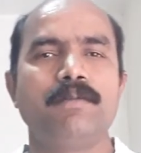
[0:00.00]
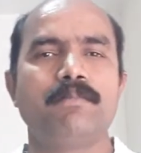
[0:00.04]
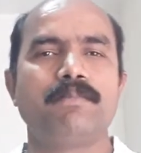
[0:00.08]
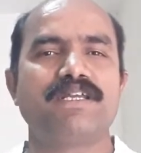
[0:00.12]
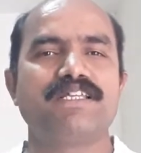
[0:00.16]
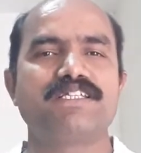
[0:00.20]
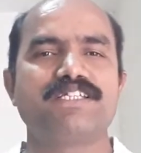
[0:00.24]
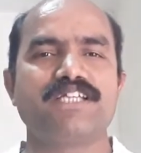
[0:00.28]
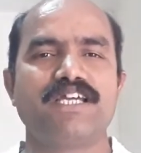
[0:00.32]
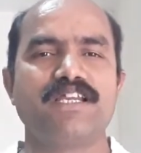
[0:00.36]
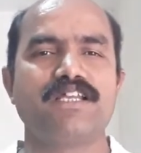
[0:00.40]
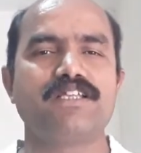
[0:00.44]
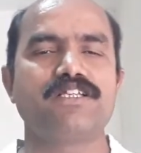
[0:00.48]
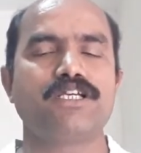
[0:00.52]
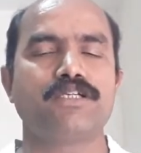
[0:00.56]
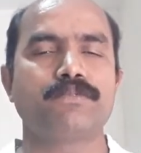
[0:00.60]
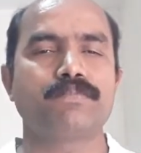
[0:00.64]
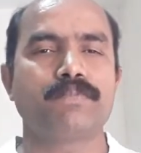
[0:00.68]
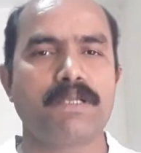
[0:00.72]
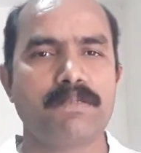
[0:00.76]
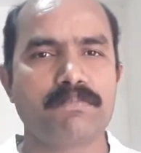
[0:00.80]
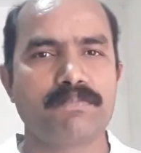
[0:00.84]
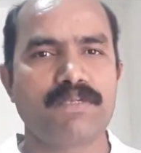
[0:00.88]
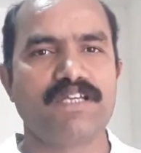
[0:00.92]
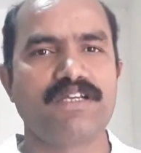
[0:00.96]
మన ఛానల్
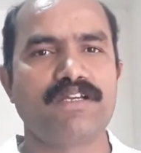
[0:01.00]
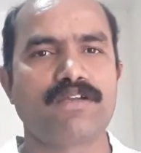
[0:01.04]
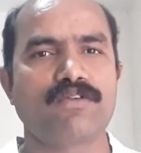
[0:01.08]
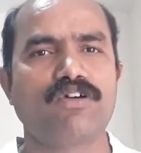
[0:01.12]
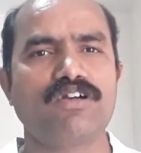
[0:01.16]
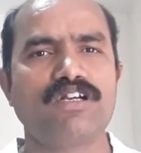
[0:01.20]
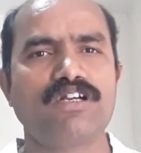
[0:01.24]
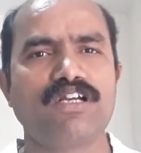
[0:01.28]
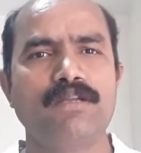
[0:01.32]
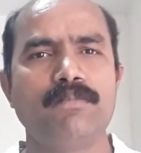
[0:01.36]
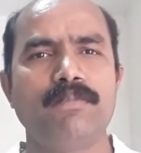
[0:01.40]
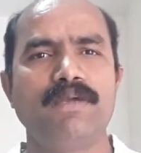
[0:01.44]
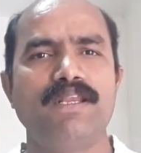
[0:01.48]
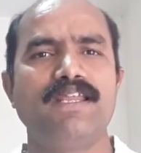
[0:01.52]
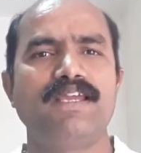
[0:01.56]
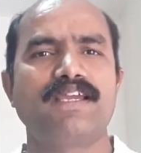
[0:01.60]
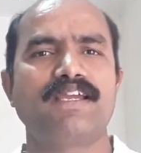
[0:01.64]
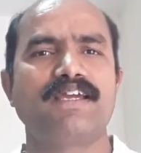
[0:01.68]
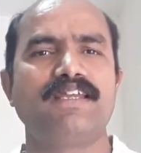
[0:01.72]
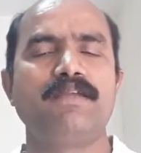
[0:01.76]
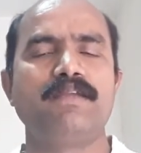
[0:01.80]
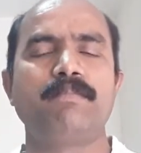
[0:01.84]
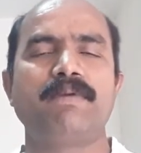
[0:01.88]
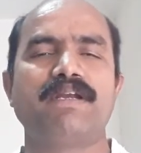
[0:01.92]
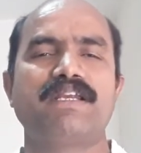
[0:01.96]
సబ్స్క్రైబ్ చేయండి కొట్టండి వెళ్ళే
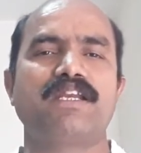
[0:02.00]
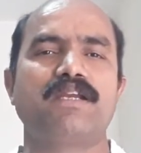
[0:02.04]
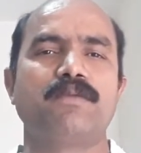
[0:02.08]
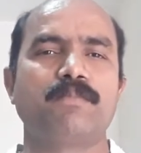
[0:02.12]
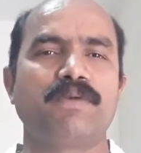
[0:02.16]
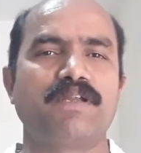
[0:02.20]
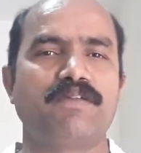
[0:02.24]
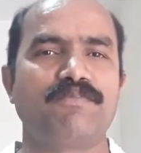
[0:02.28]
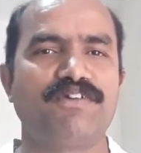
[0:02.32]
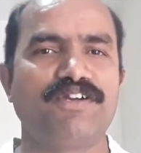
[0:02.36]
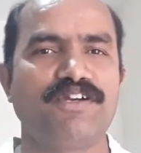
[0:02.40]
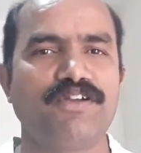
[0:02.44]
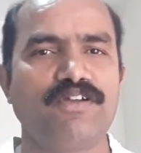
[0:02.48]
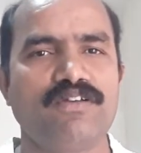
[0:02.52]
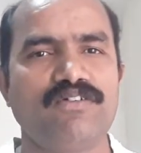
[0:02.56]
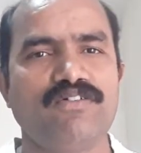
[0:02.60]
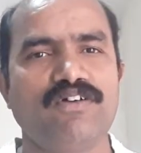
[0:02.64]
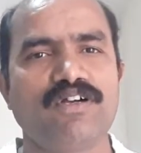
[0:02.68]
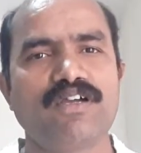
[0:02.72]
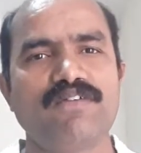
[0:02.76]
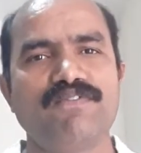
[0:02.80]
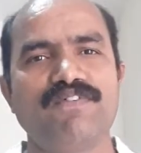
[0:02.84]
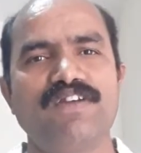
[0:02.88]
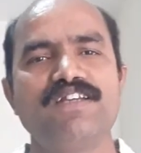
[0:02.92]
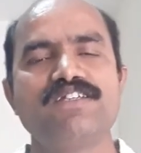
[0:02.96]
కానీ పట్టండి మన వీడియోని
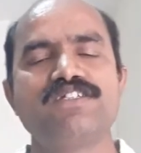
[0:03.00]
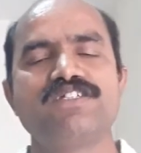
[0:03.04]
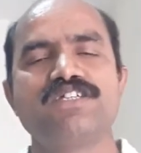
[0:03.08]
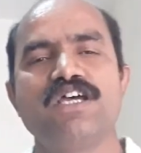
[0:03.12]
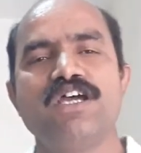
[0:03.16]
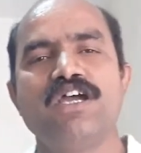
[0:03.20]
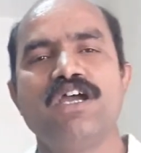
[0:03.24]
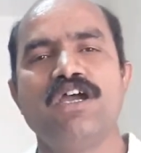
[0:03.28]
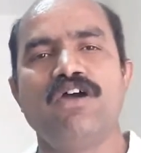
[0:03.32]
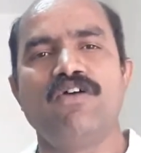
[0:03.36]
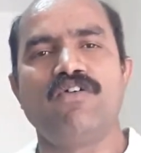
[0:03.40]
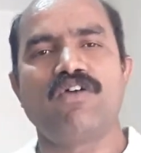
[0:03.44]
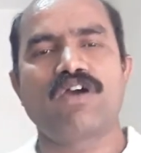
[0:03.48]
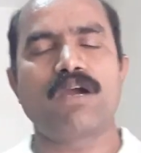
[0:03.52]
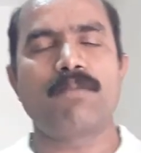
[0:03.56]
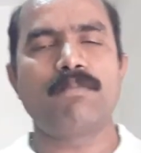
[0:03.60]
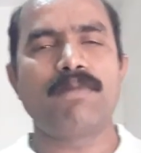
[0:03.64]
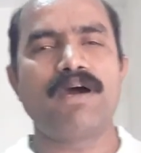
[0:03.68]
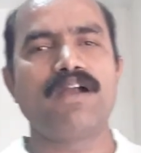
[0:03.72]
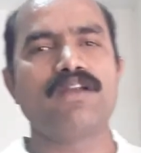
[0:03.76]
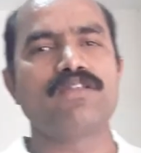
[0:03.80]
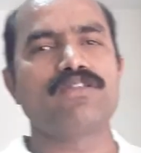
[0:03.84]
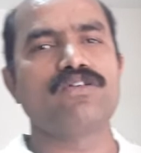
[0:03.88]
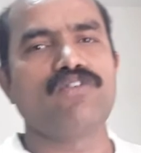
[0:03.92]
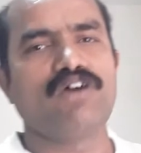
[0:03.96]
ఓకే ఫ్రెండ్స్ ఒక
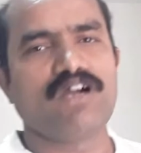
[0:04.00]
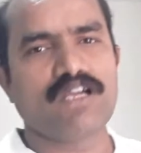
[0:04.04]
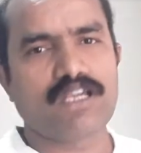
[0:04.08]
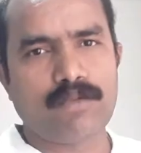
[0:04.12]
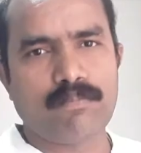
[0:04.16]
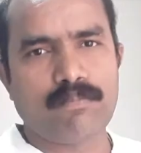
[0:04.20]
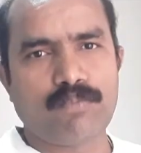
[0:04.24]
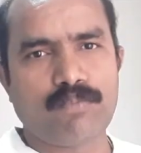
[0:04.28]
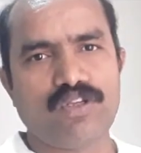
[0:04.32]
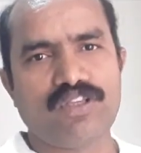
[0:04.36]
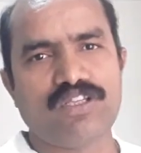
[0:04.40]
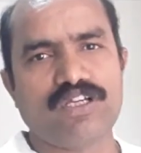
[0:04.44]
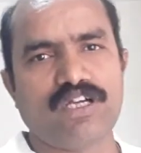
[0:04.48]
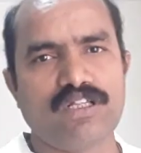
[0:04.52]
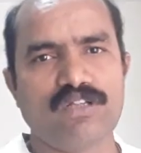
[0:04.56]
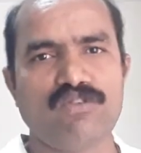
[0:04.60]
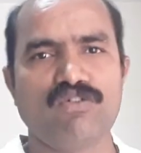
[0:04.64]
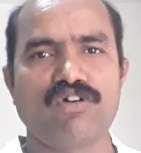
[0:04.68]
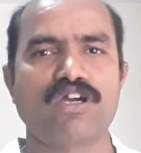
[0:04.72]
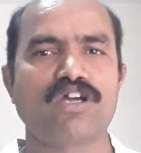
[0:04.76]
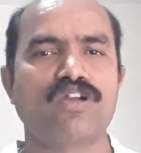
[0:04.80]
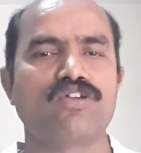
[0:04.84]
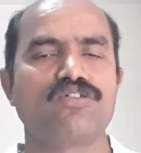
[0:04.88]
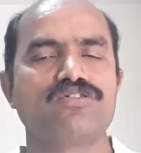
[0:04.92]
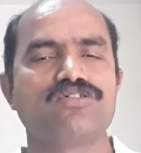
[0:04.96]
మాటతో వాక్యం పూర్తి కాదు
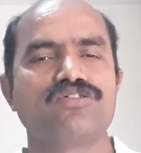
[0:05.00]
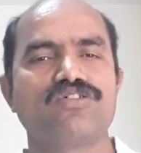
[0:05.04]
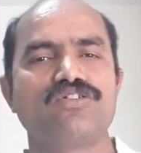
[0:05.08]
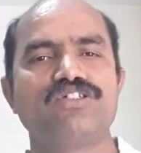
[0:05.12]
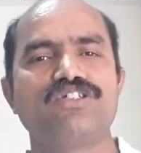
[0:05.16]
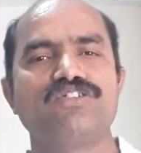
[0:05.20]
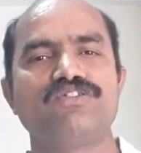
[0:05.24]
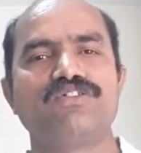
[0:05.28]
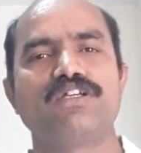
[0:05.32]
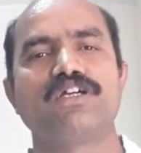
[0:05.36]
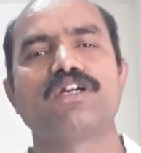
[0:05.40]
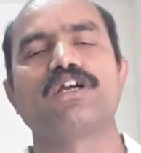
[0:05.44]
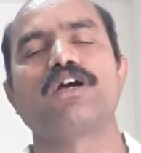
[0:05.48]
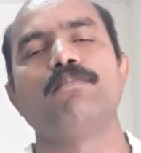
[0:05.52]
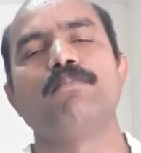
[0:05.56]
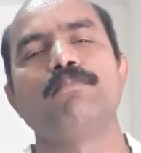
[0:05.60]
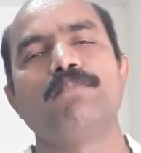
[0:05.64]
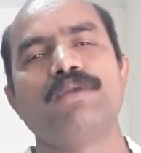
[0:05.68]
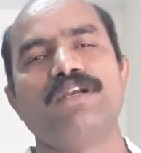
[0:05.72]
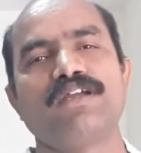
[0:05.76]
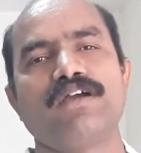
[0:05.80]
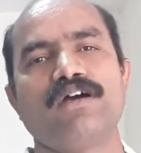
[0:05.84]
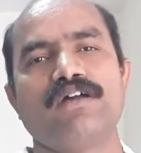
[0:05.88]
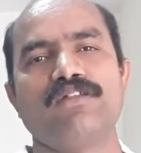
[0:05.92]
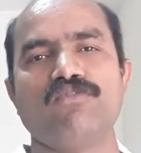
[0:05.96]
ఒక రోజుతో జీవితం
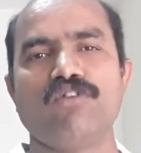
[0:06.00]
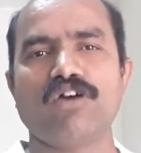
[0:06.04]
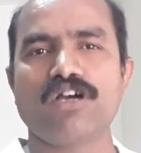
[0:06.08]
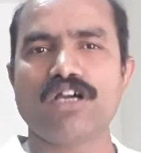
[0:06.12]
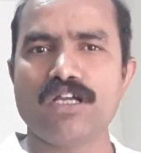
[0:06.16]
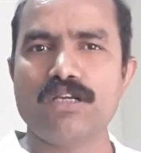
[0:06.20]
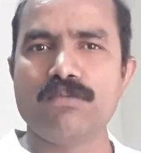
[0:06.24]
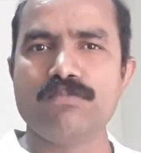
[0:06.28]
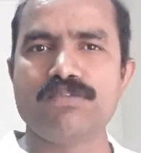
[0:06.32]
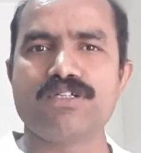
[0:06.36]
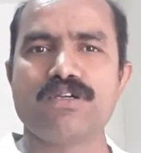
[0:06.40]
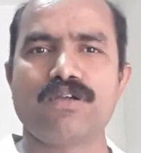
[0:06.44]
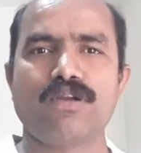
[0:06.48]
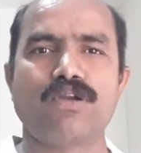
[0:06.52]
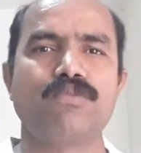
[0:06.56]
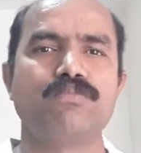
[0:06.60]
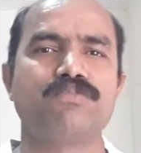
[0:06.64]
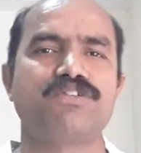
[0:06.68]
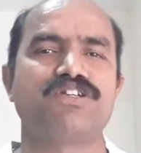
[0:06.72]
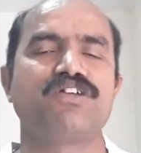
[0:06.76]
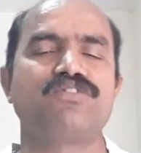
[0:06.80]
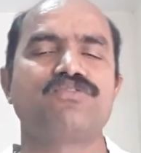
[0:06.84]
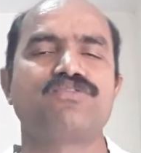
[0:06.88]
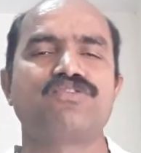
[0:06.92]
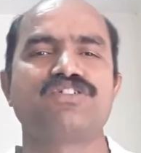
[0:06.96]
కంప్లీట్ కాదు ఒక్క నిమిషం రెండు
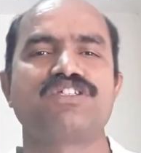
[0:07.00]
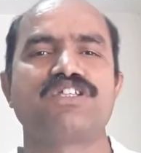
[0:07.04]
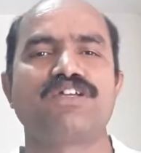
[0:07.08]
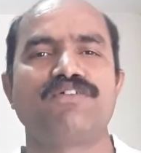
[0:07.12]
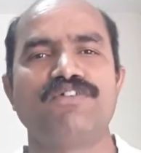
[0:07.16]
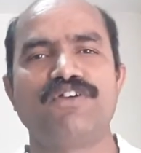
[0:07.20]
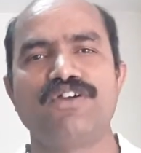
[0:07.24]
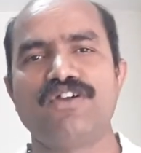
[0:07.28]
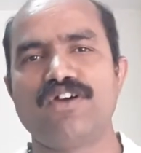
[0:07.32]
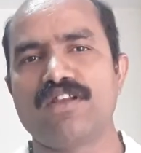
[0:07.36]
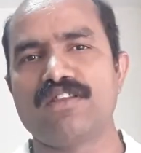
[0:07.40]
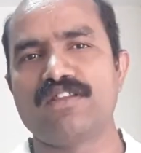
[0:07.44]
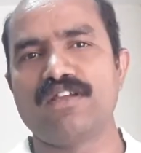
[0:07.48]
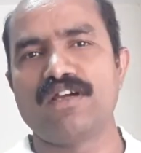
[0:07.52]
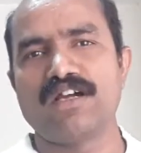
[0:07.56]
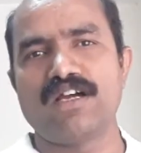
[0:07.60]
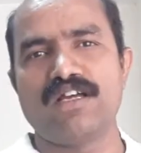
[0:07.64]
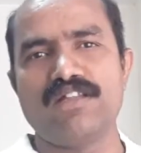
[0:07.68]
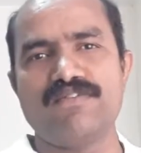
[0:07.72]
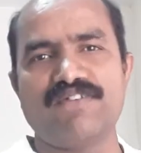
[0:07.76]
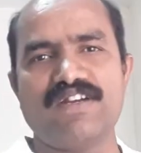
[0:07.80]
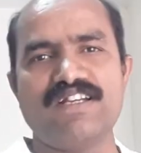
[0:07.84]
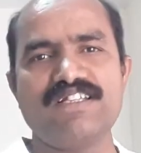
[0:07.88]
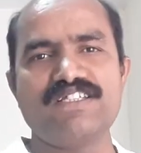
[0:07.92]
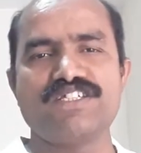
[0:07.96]
నిమిషాలు చూస్తే వీడియో అర్థం
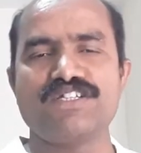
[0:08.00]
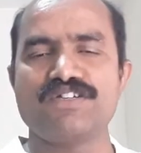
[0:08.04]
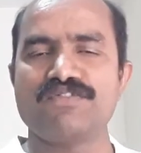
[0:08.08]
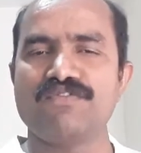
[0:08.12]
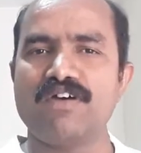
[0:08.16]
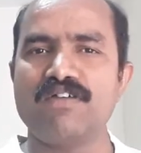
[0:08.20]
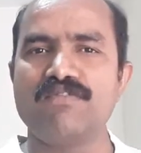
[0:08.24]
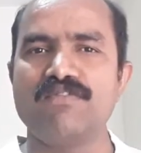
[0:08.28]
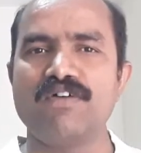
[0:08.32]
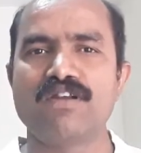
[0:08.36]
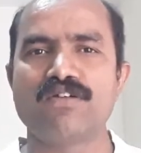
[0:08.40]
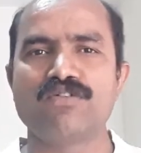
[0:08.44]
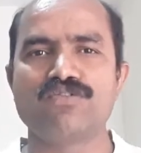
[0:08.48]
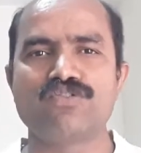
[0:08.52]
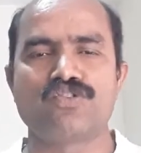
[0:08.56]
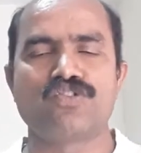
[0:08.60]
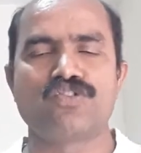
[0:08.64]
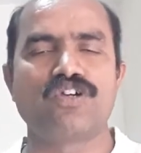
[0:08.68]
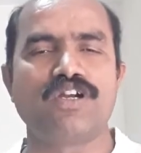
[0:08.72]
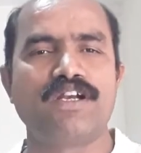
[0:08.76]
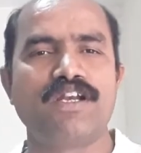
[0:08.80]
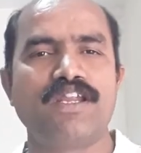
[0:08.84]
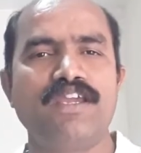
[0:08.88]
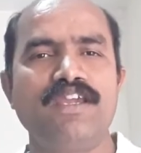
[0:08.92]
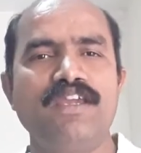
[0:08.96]
కాదు ఫ్రెండ్స్ చివరి వరకు
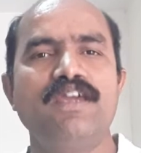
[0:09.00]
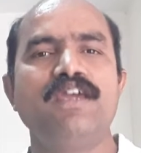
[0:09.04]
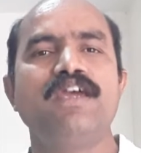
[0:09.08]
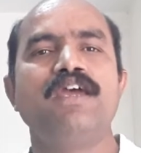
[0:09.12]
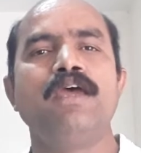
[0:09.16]
చూడండి